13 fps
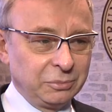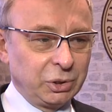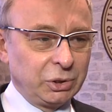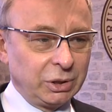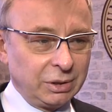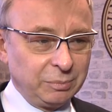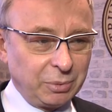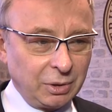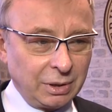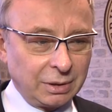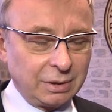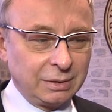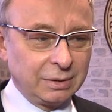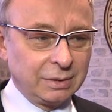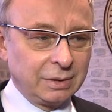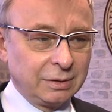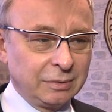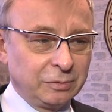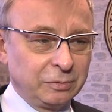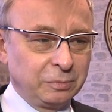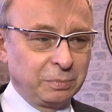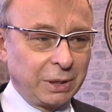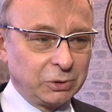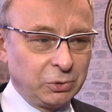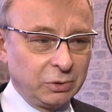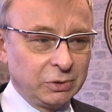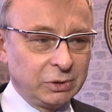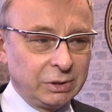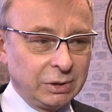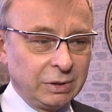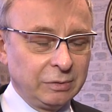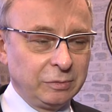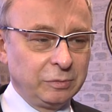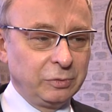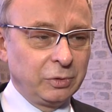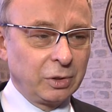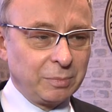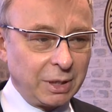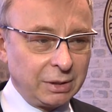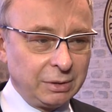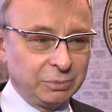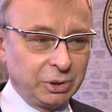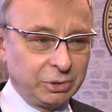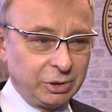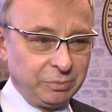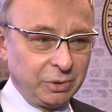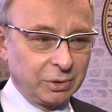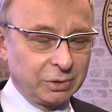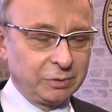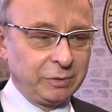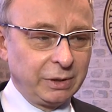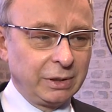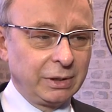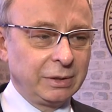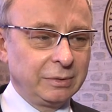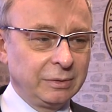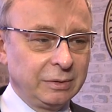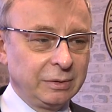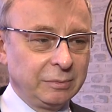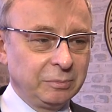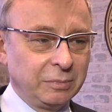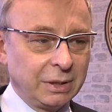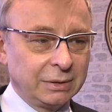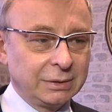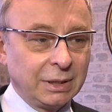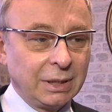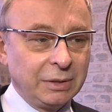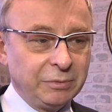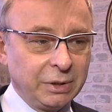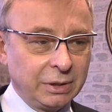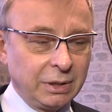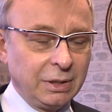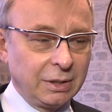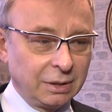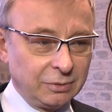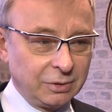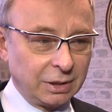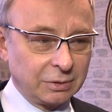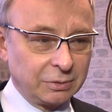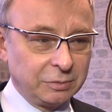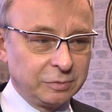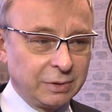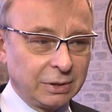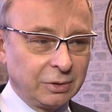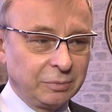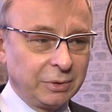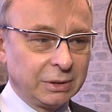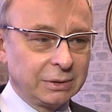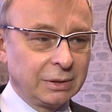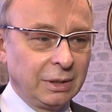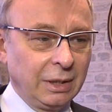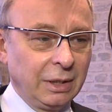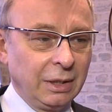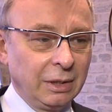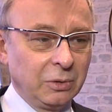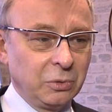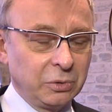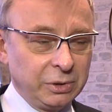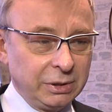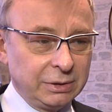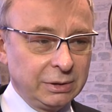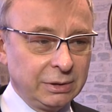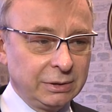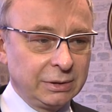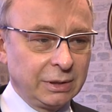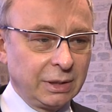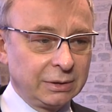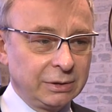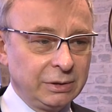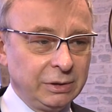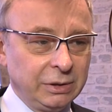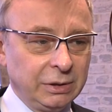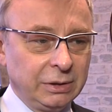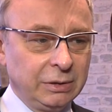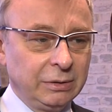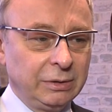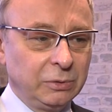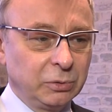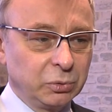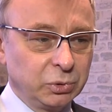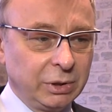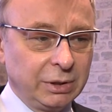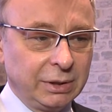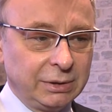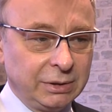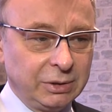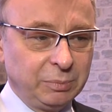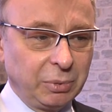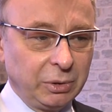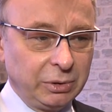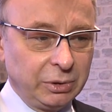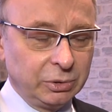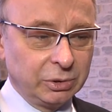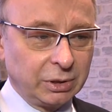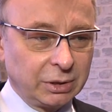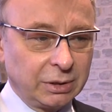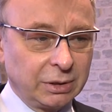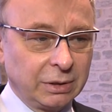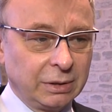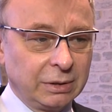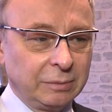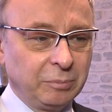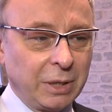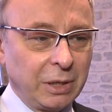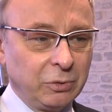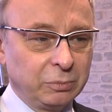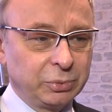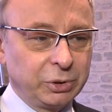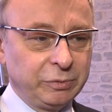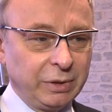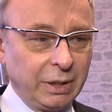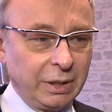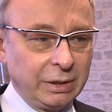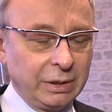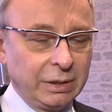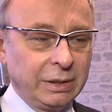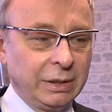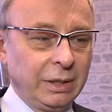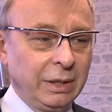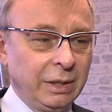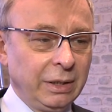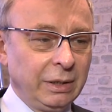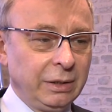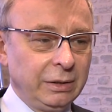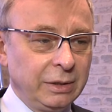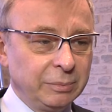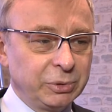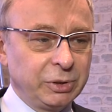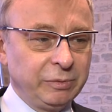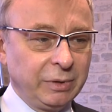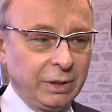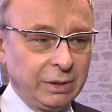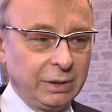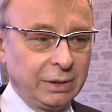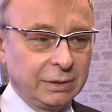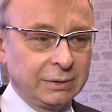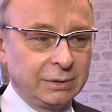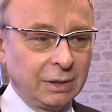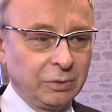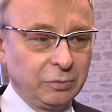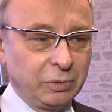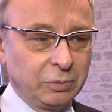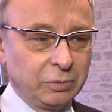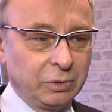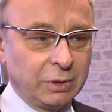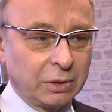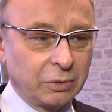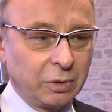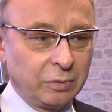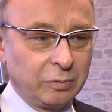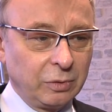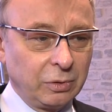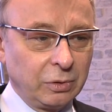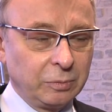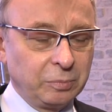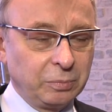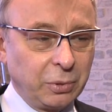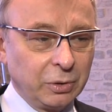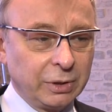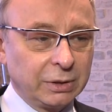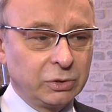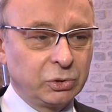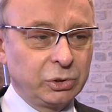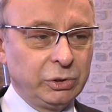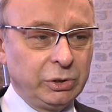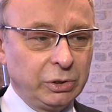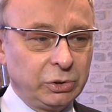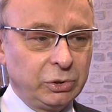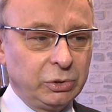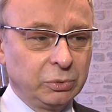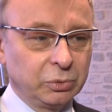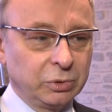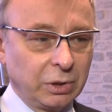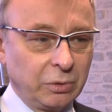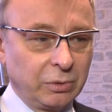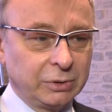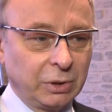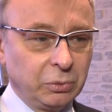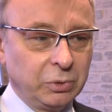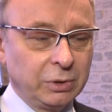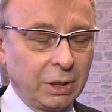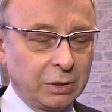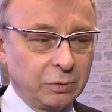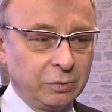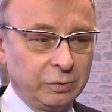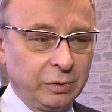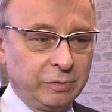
Przeciętny Polak e, pracujący w normalnym przedsiębiorstwie e, ma zaledwie kilka dodatków, natomiast górnicy z racji różnych decyzji politycznych e, mają przywileje i te przywileje stanowią dodatkowo ponad 30 różnego rodzaju dodatków do